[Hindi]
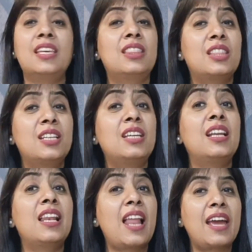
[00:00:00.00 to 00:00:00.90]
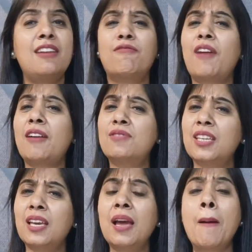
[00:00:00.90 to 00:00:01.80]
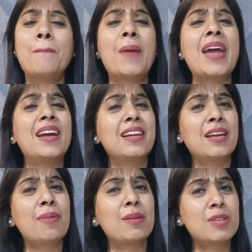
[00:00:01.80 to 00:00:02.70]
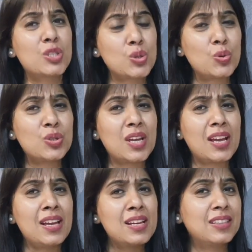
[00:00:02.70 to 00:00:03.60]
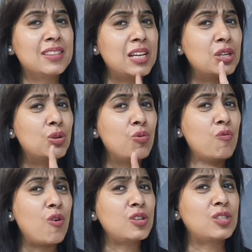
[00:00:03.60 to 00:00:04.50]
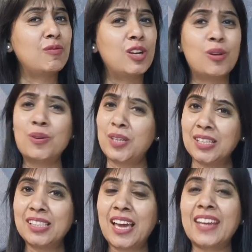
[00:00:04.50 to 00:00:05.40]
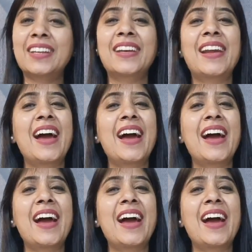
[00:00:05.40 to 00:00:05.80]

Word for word: ई थ्री लाइट फाइव जी बाय करने के बारे में सोच रहे हैं देन डू वॉच द वीडियो टिल द एंड